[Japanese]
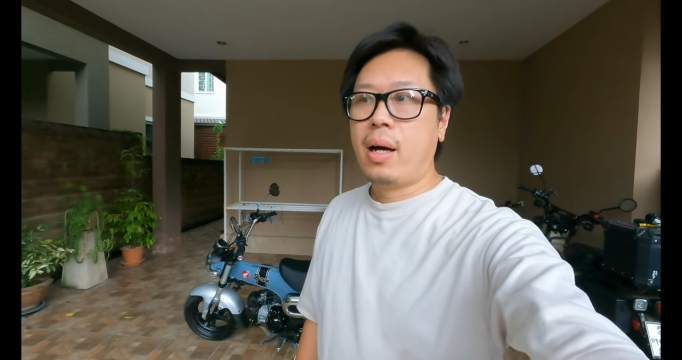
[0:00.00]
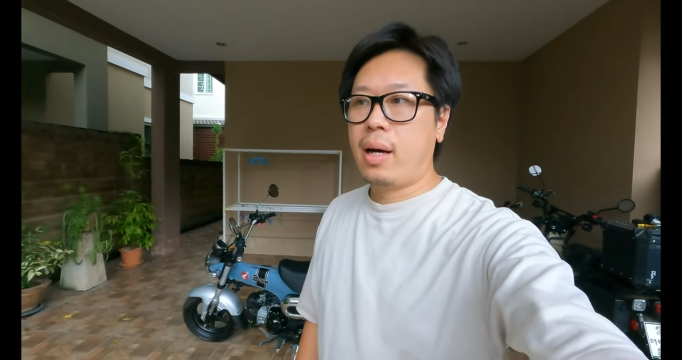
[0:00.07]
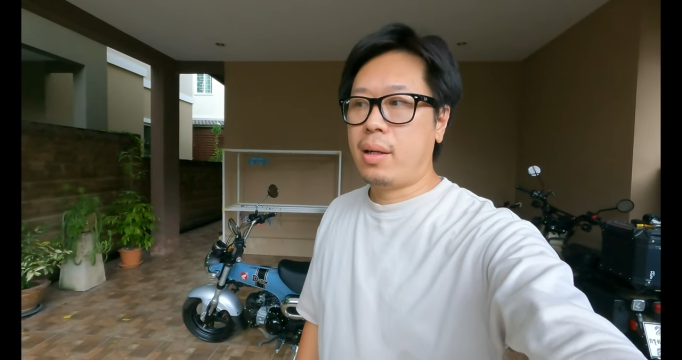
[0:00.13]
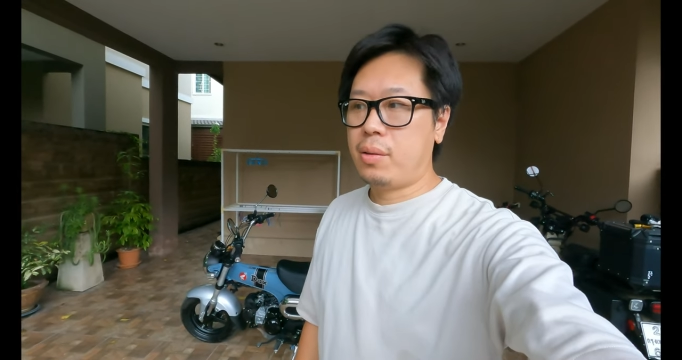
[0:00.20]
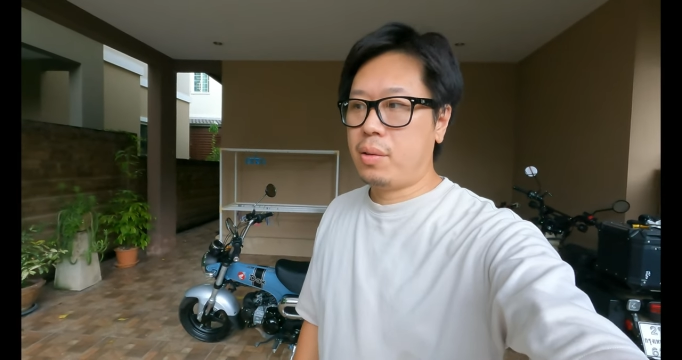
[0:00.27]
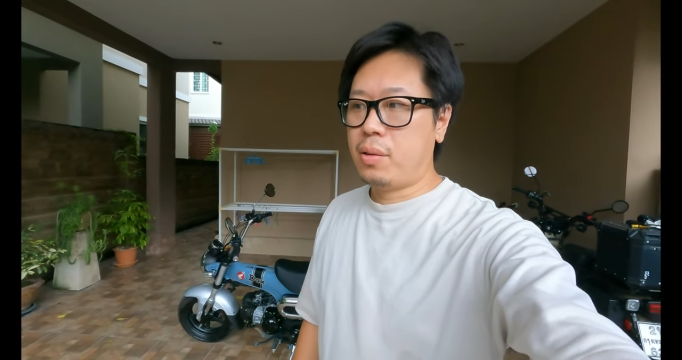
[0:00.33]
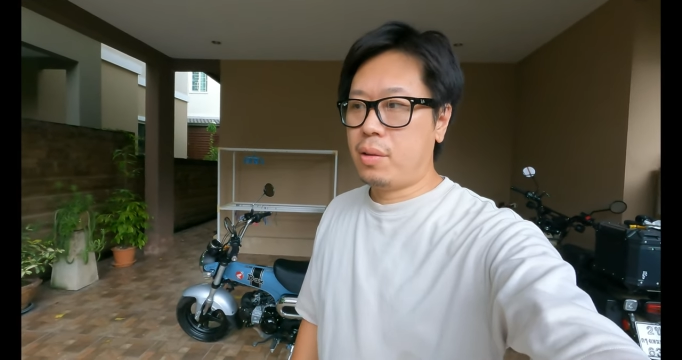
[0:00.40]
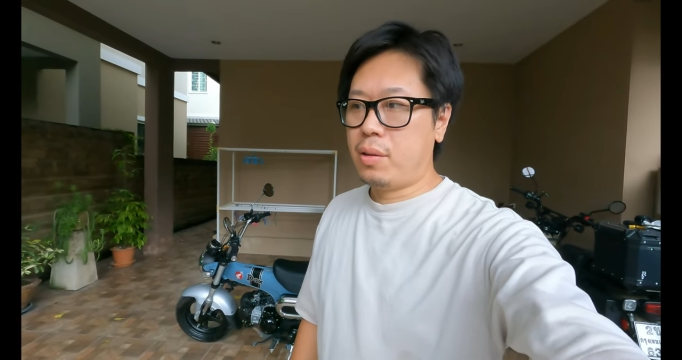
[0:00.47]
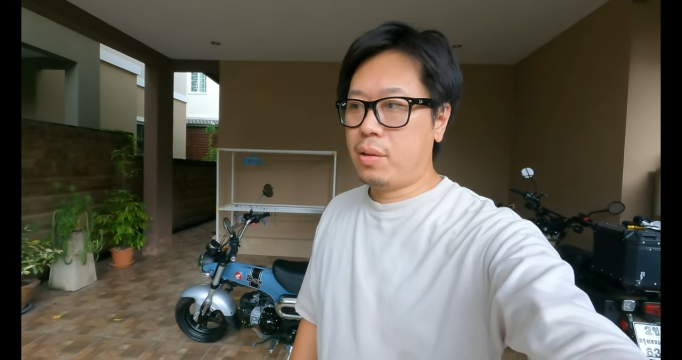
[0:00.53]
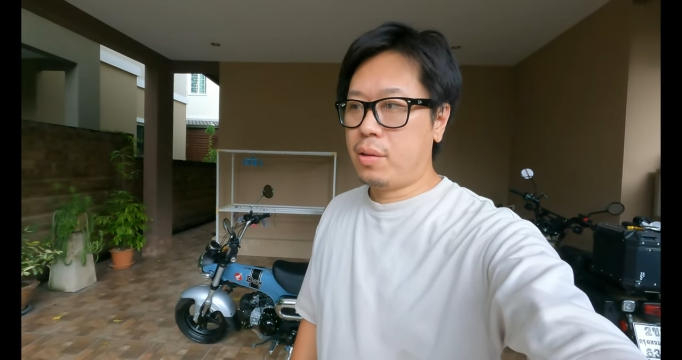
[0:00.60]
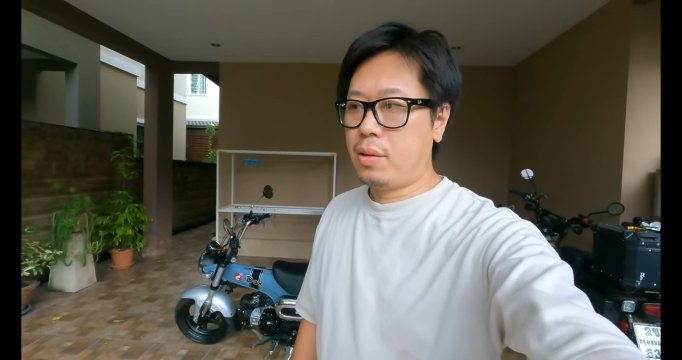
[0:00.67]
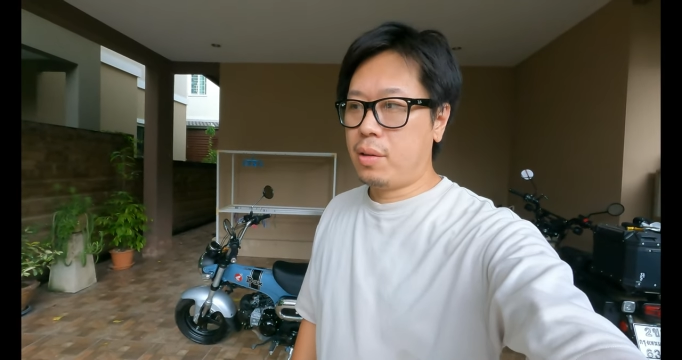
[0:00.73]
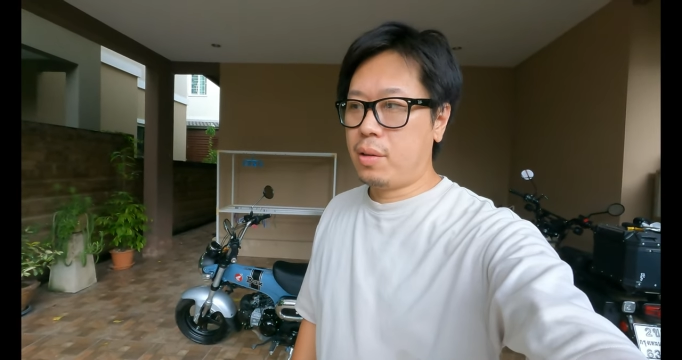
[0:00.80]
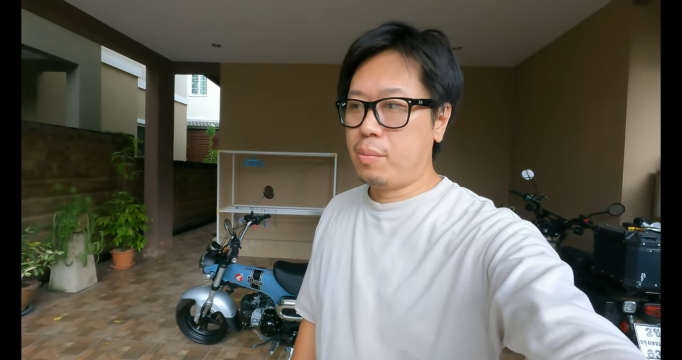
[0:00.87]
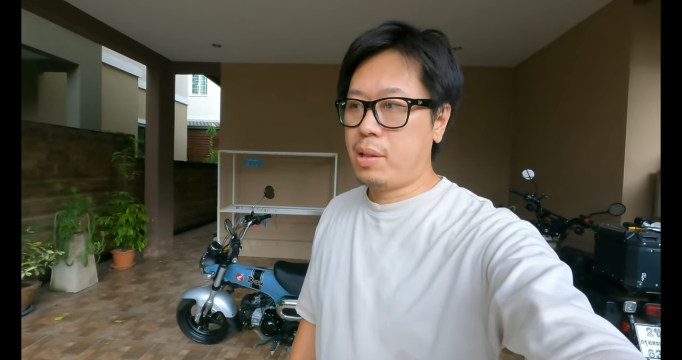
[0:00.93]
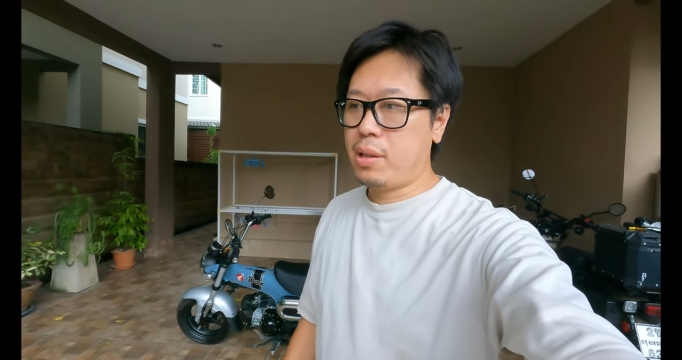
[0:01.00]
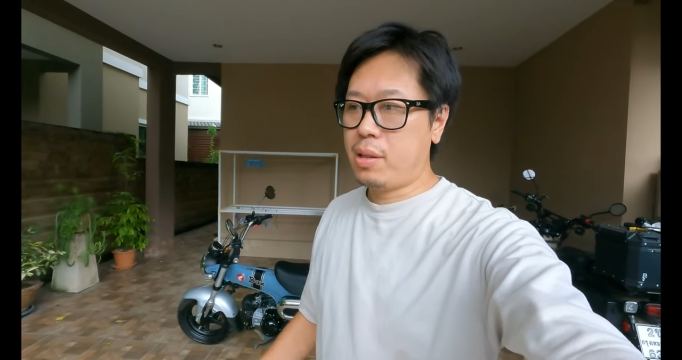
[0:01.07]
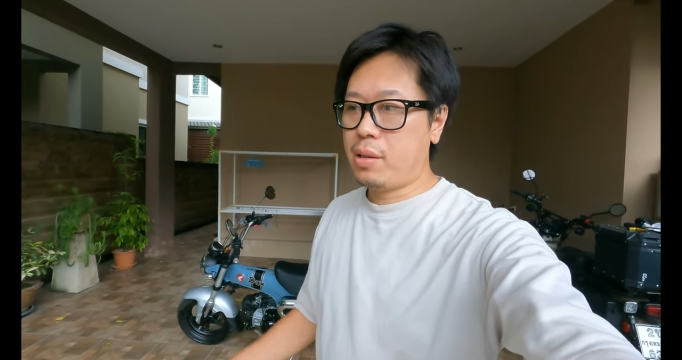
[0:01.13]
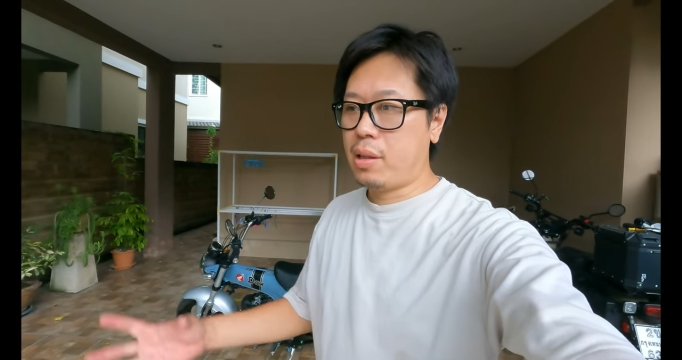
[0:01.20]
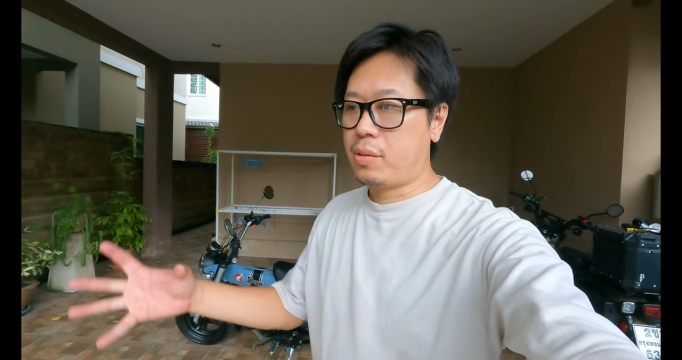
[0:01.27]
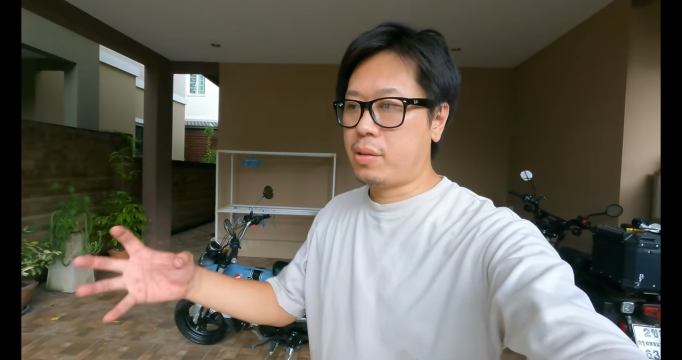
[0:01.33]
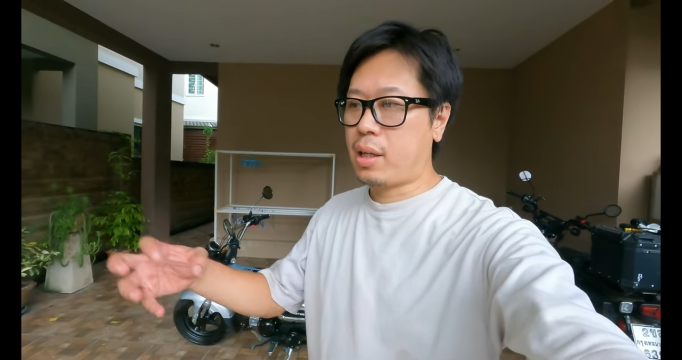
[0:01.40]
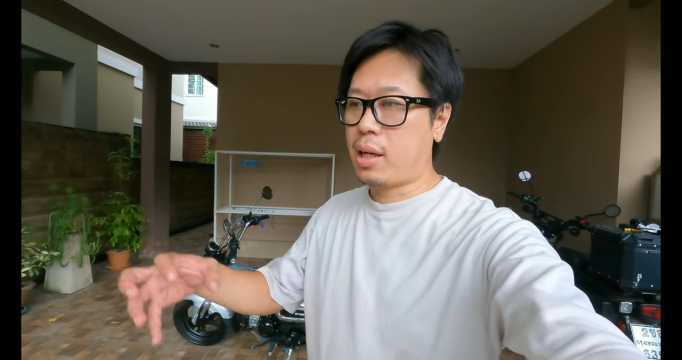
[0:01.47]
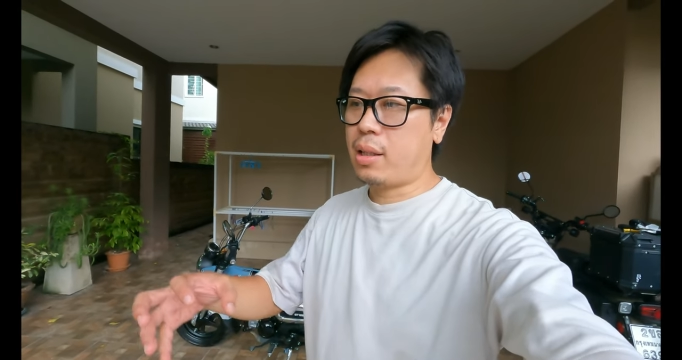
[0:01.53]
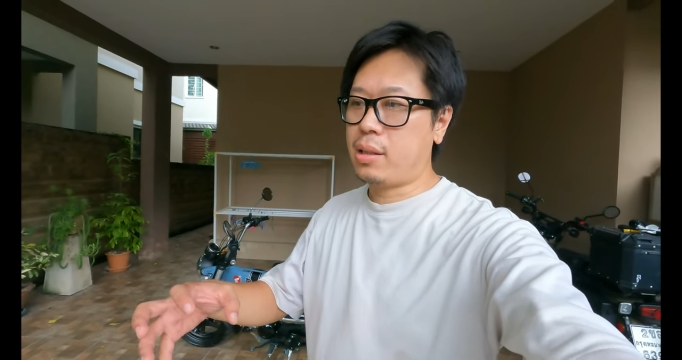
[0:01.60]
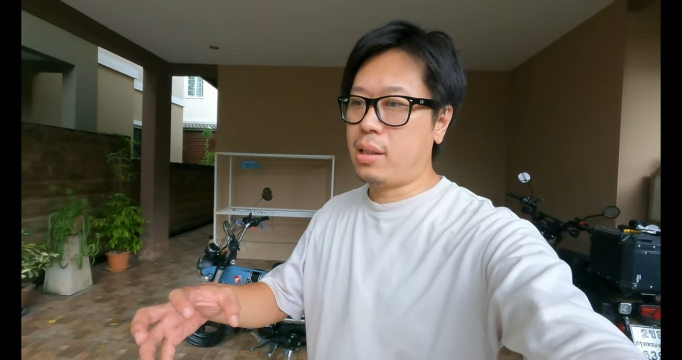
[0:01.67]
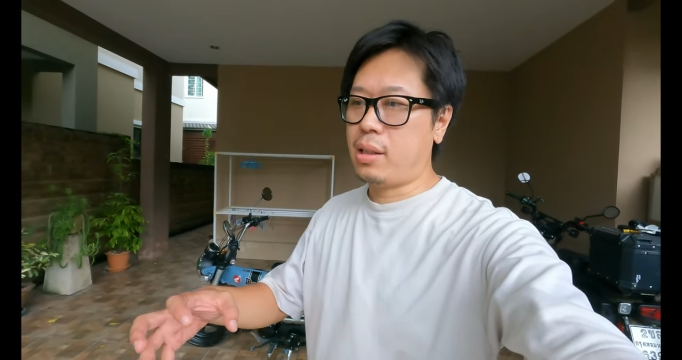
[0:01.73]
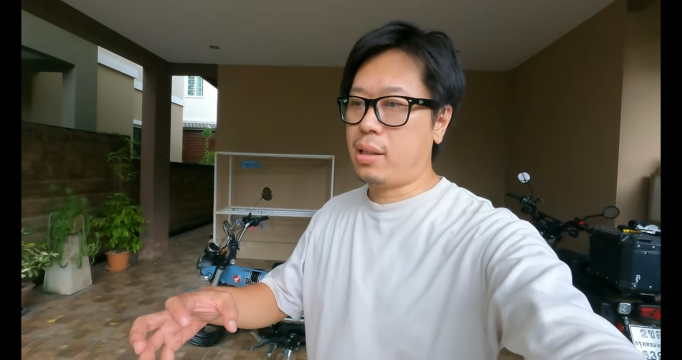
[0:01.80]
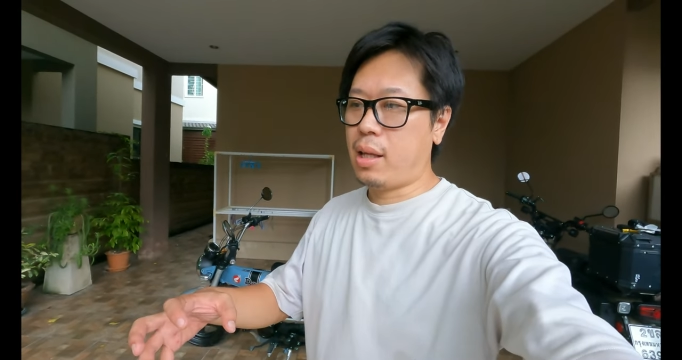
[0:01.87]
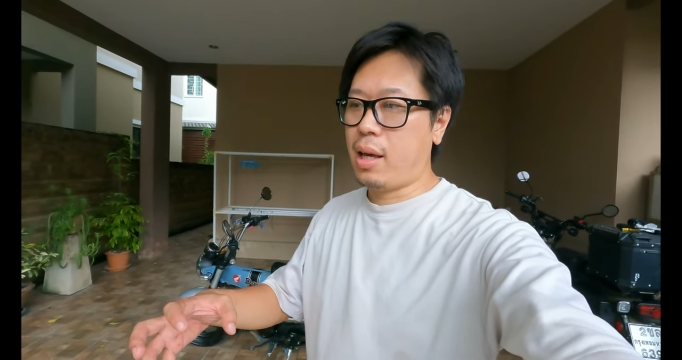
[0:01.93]
あのビニールで塞がっ
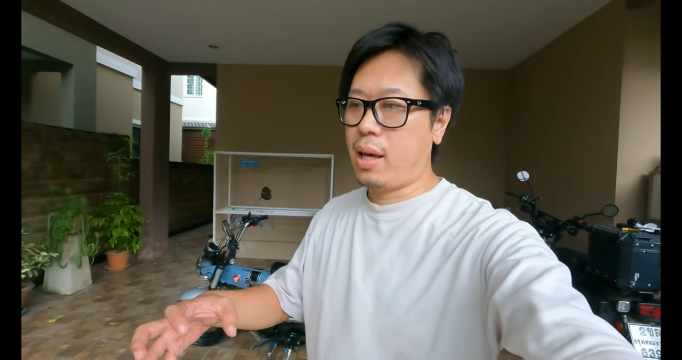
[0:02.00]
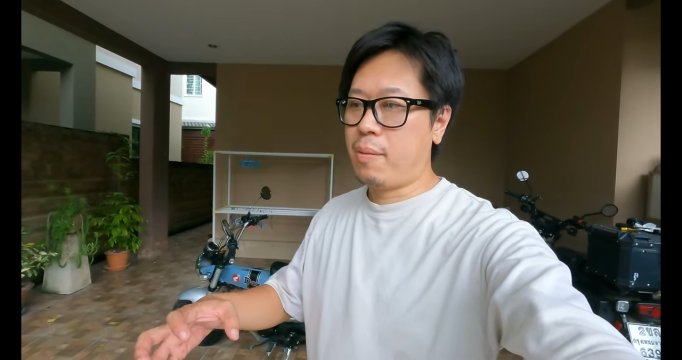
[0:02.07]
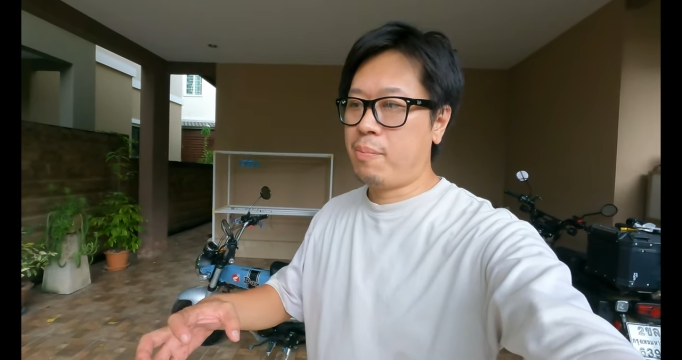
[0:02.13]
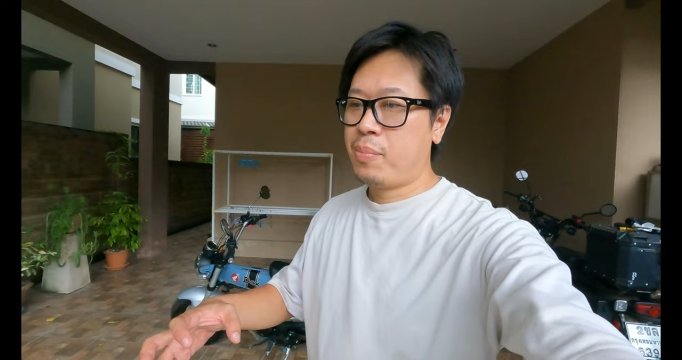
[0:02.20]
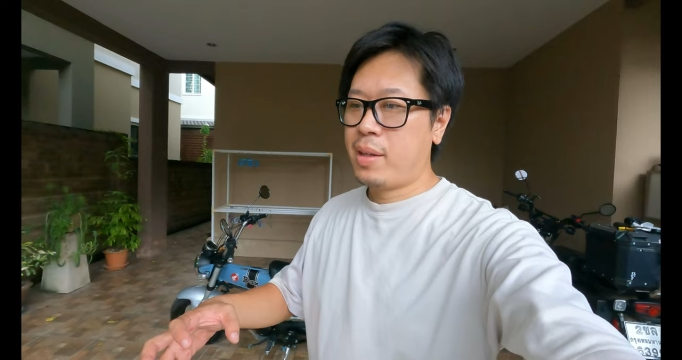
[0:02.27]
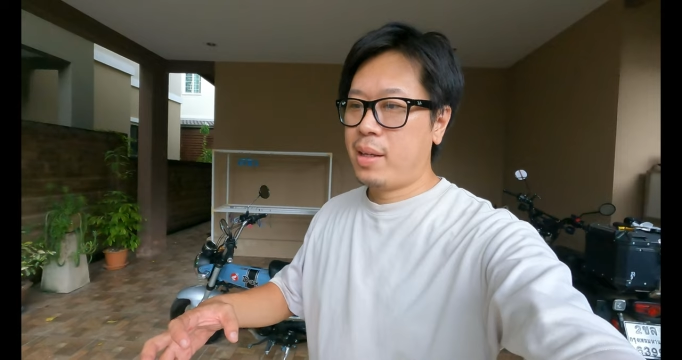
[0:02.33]
ていて